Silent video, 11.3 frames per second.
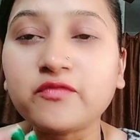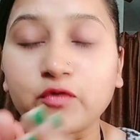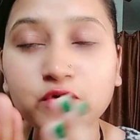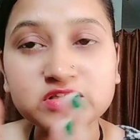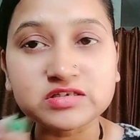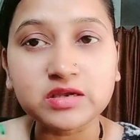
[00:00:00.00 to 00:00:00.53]

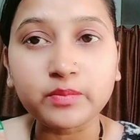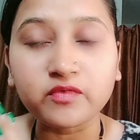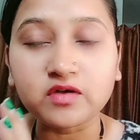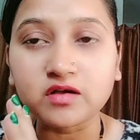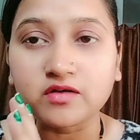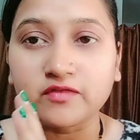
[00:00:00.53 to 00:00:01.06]
फोर्थ स्टेप
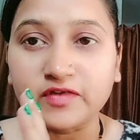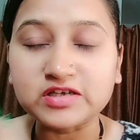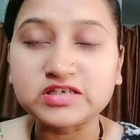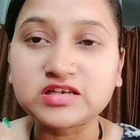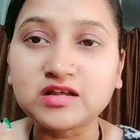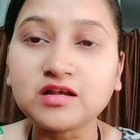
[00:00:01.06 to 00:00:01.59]

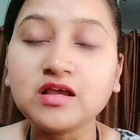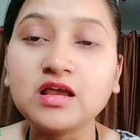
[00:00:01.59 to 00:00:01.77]
फेशियल